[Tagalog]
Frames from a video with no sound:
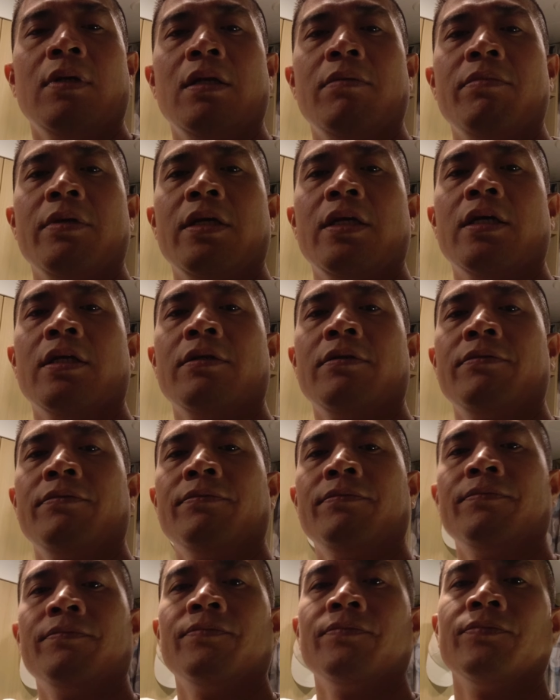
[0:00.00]
Malamig yan.
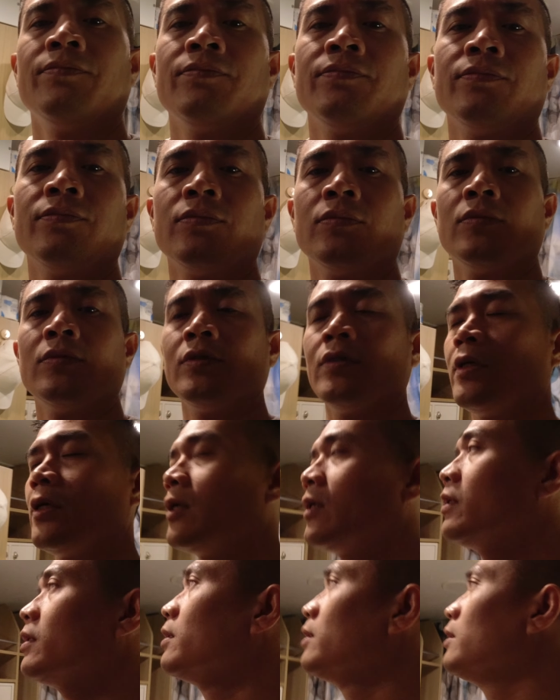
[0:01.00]

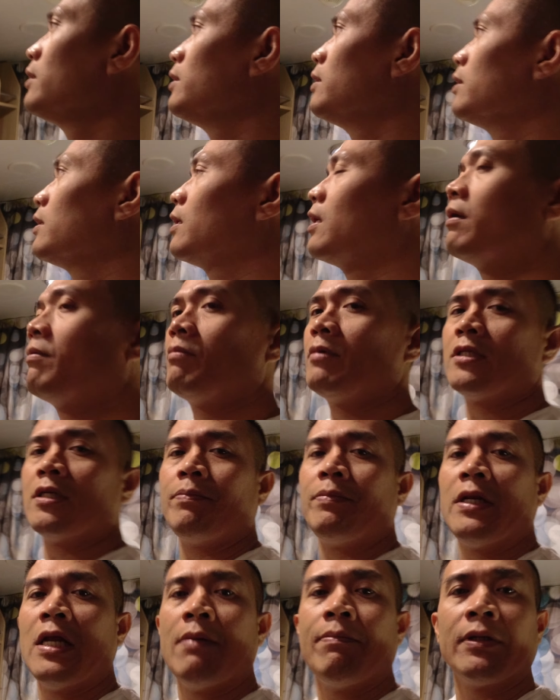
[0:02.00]
Okay. Kaya
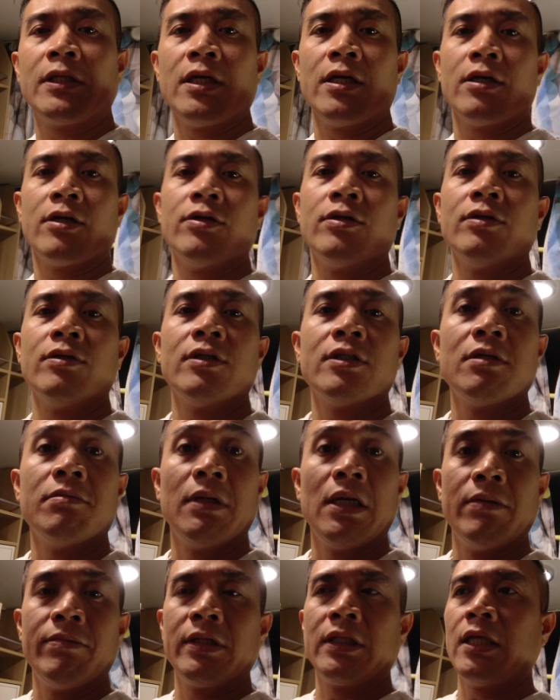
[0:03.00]
minsan pinapatay ko
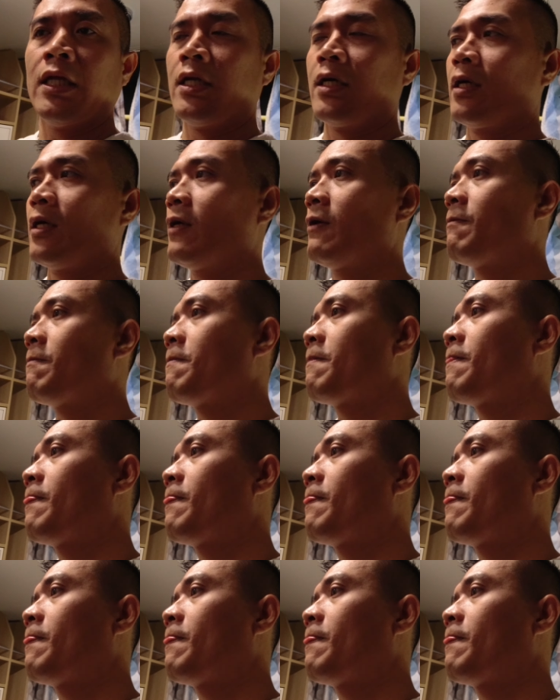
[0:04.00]
kasi malamig talaga.